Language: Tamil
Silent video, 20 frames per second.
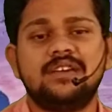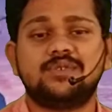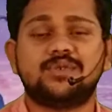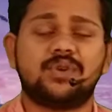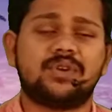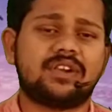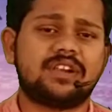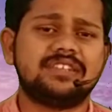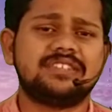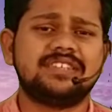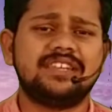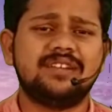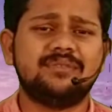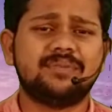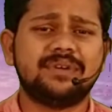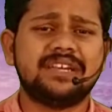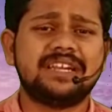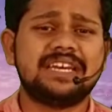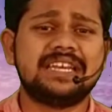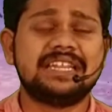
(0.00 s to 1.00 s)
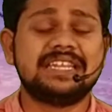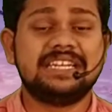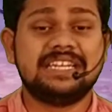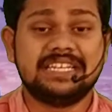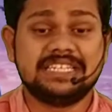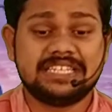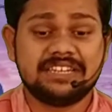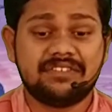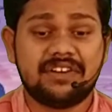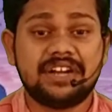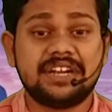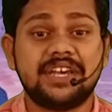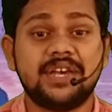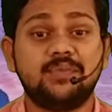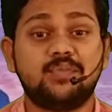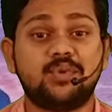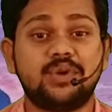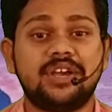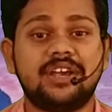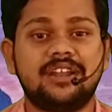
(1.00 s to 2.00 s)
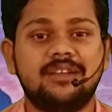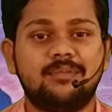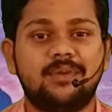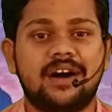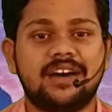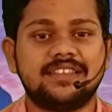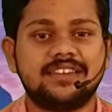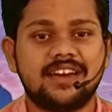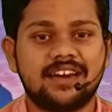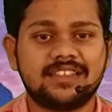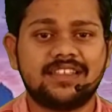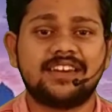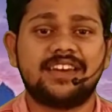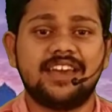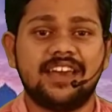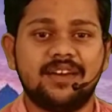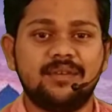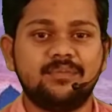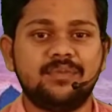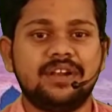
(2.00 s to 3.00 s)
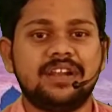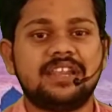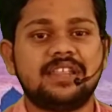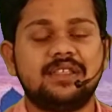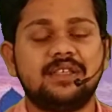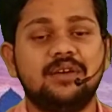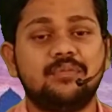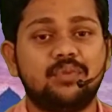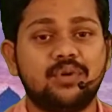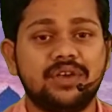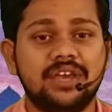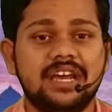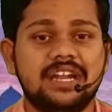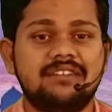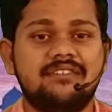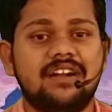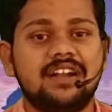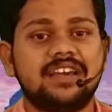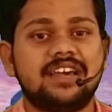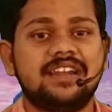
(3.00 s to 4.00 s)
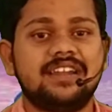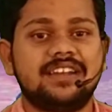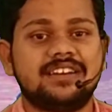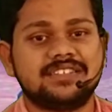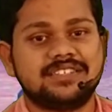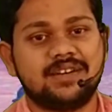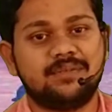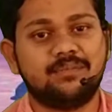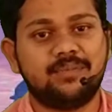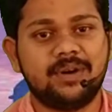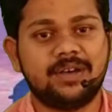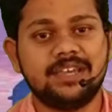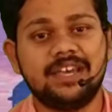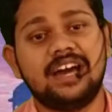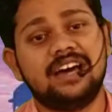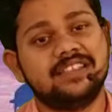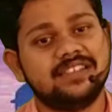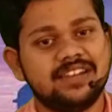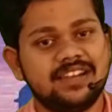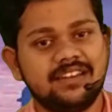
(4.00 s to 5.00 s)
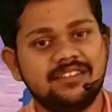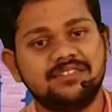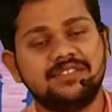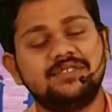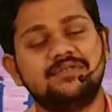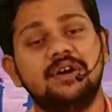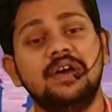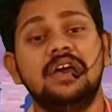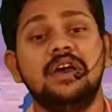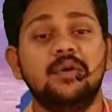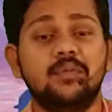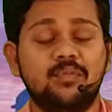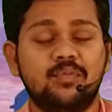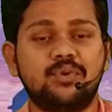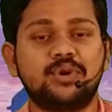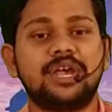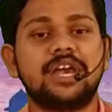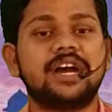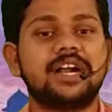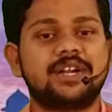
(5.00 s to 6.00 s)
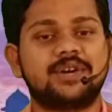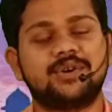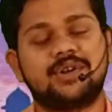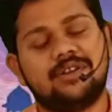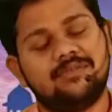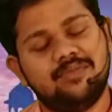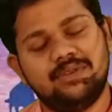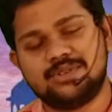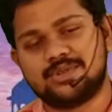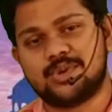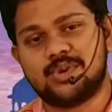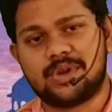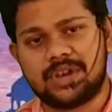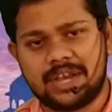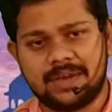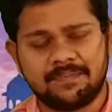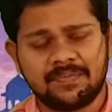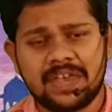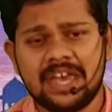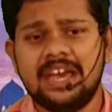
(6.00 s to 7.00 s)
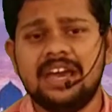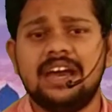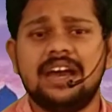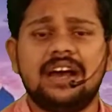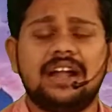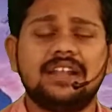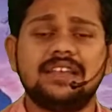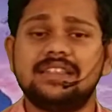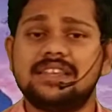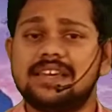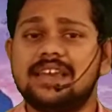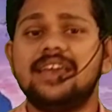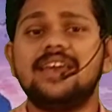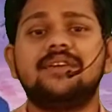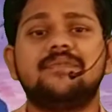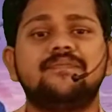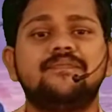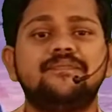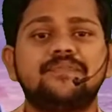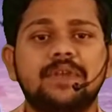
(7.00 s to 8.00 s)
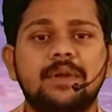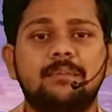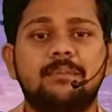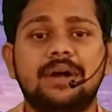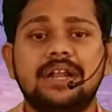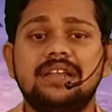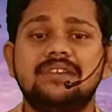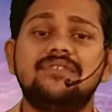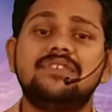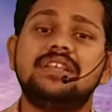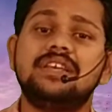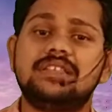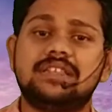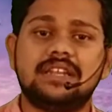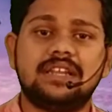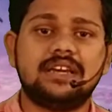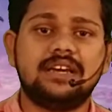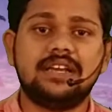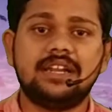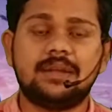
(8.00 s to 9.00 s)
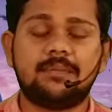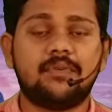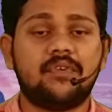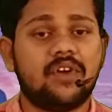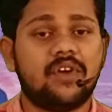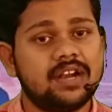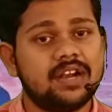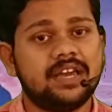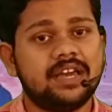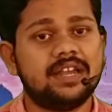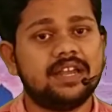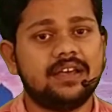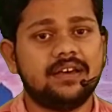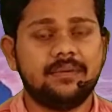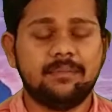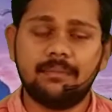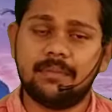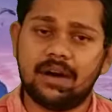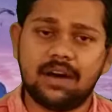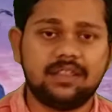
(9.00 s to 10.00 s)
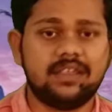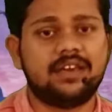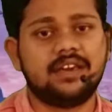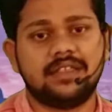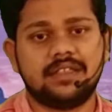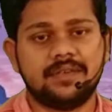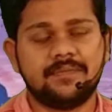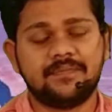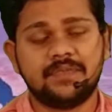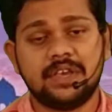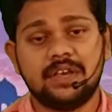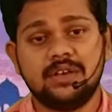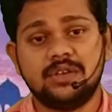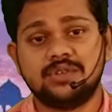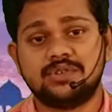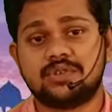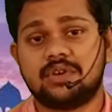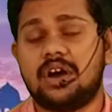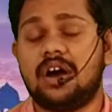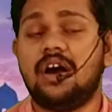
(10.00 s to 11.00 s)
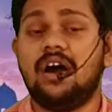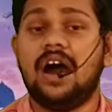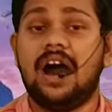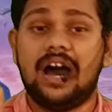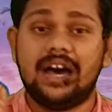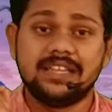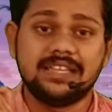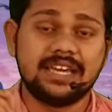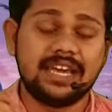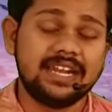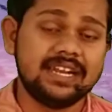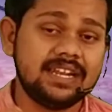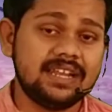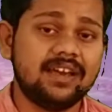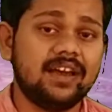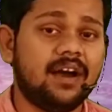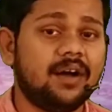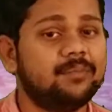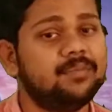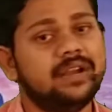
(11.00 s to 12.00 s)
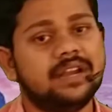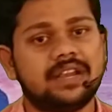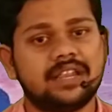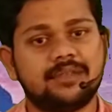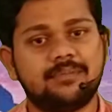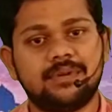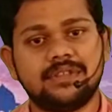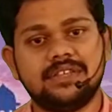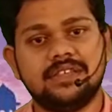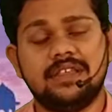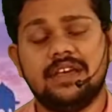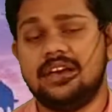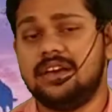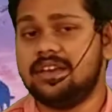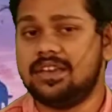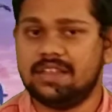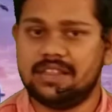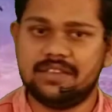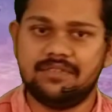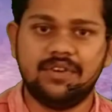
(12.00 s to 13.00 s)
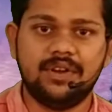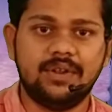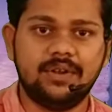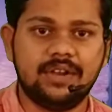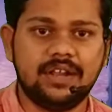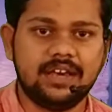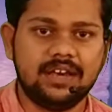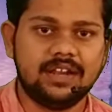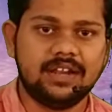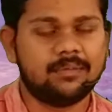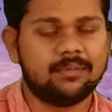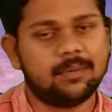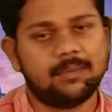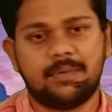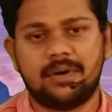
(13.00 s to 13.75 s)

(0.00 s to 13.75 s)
சொல்கிறாங்க சில பேர் இந்த நிஜ வாழ்க்கையை பிடிக்கலப்பா அதுக்காக கேம்ன்றத பொய்யான வாழ்க்கையில் நாங்கள் ஜம்ப் ஆகி அதுலேயே வந்து மூங்கி கிடக்கிறோம் அப்படின்னு சொல்கிறீங்க ஆனால் இந்த கேம் பல விதத்தில் நம்ம வாழ்க்கையில் பாதிக்குது ஸோ அது என்ன அப்படின்றத பற்றி தான் இந்த வீடியோவில் நம்ம